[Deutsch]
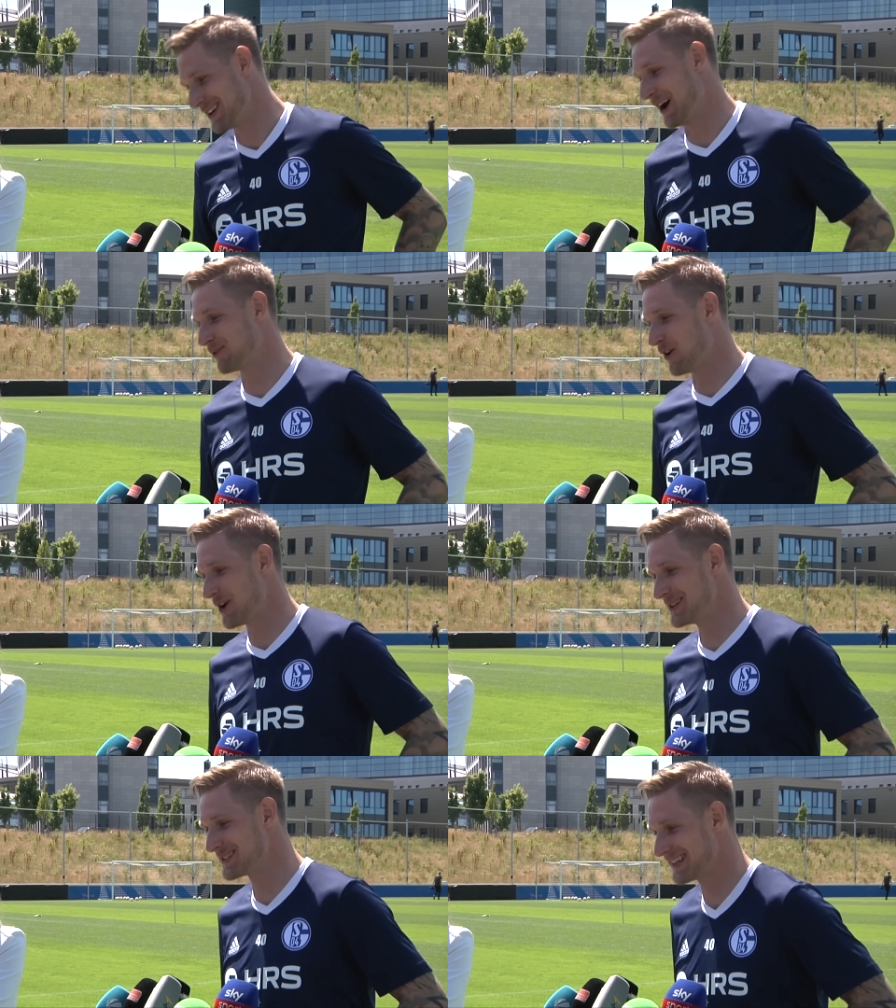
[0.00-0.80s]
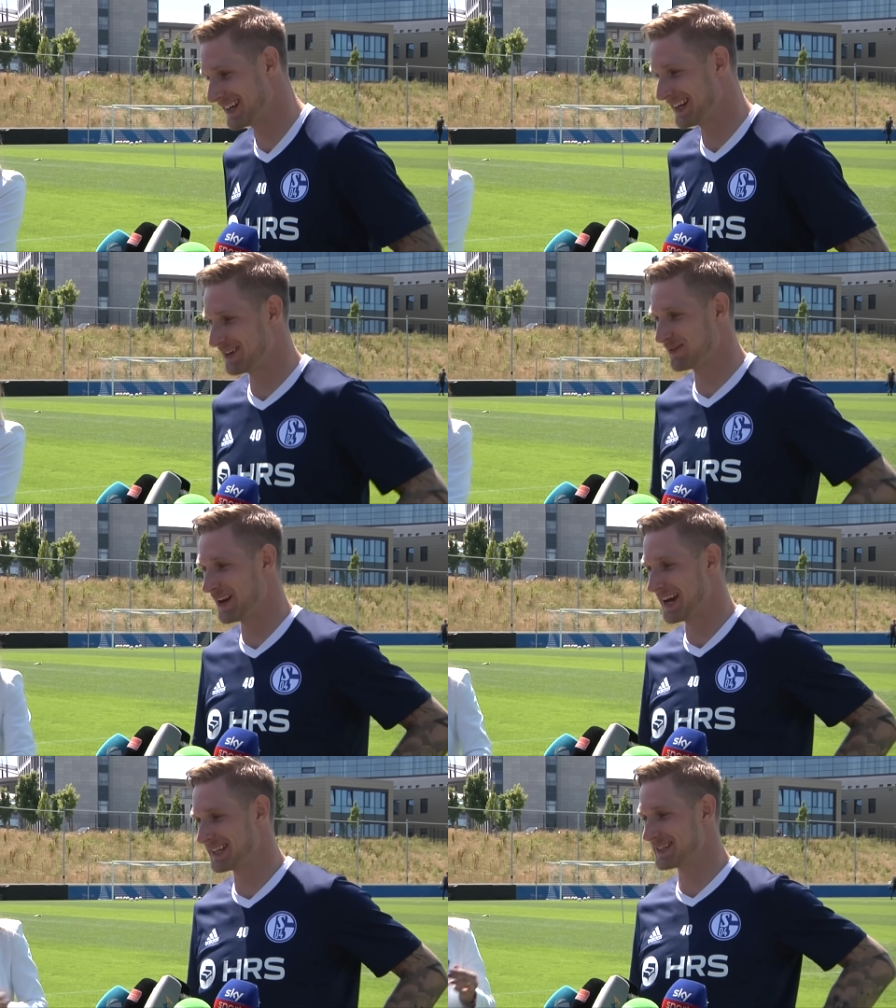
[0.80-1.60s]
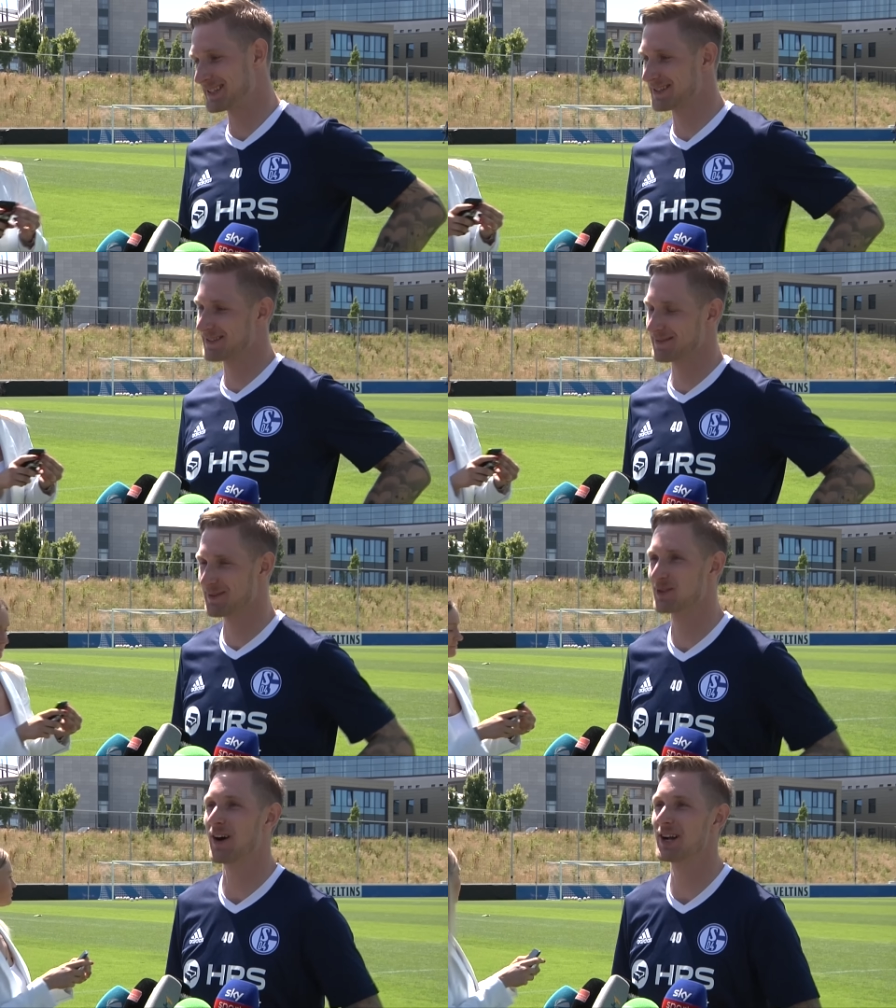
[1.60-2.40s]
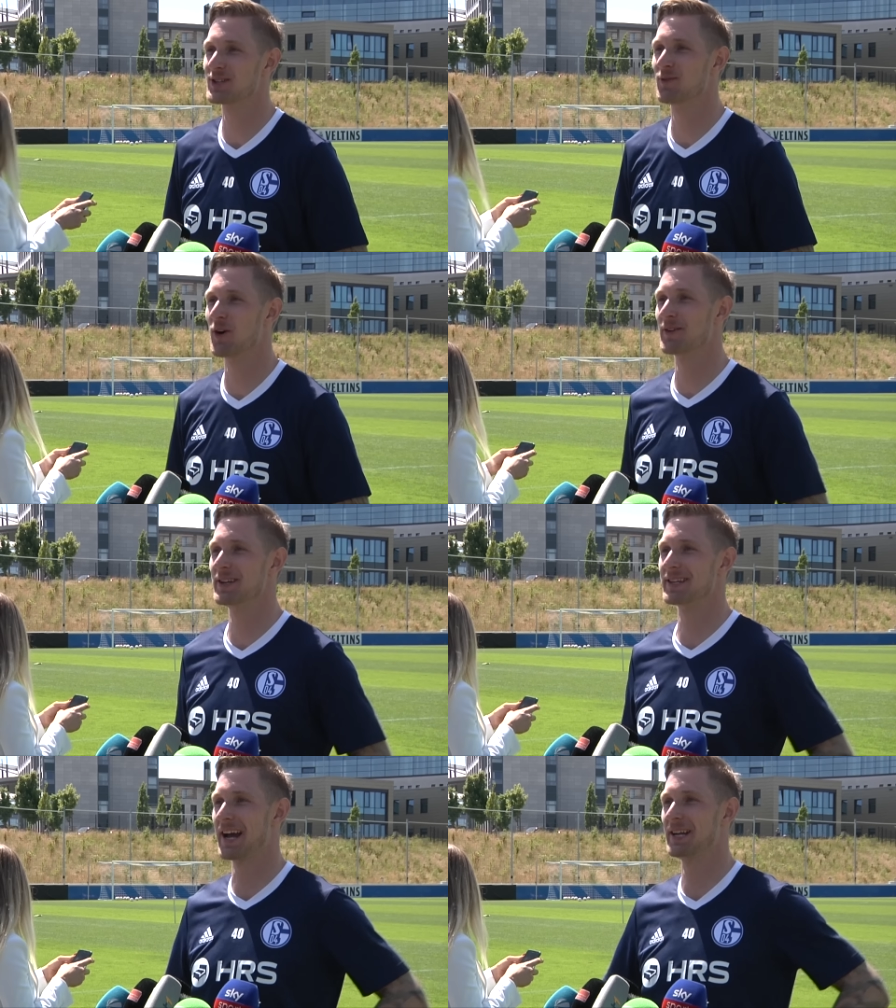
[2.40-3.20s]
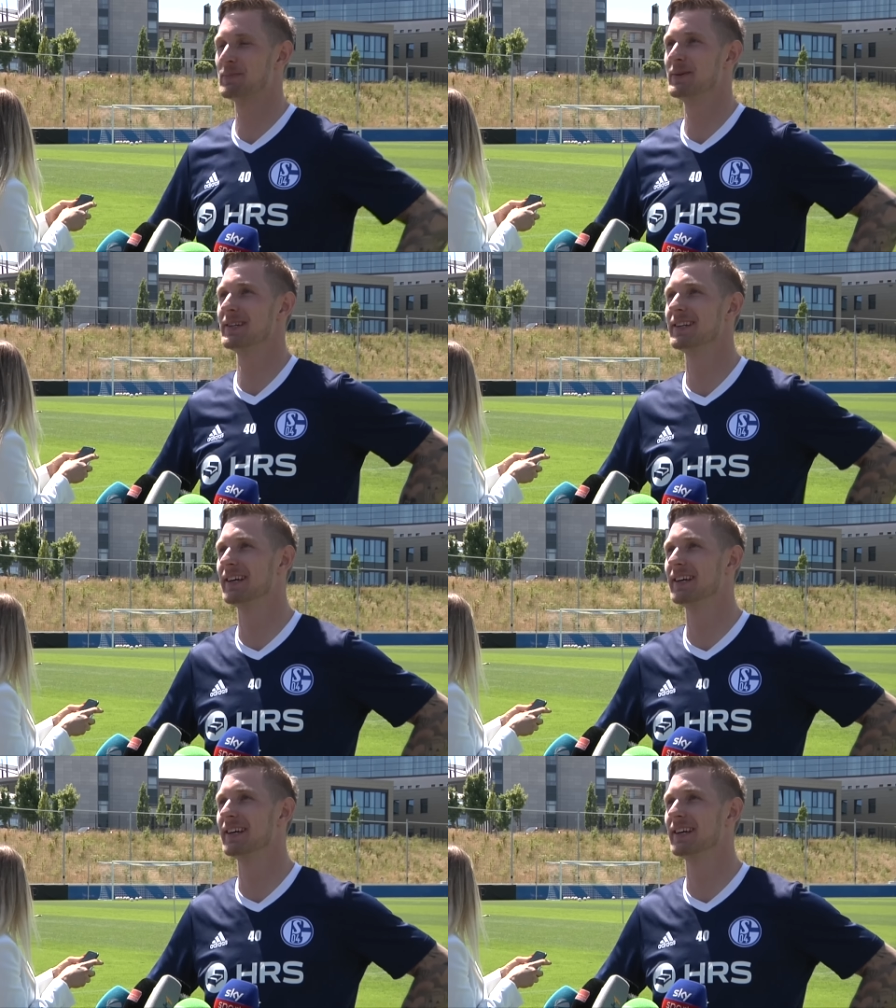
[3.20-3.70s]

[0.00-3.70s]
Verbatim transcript: Ja, freuen ist äh, vielleicht jetzt das falsche Wort, wenn ich ehrlich bin.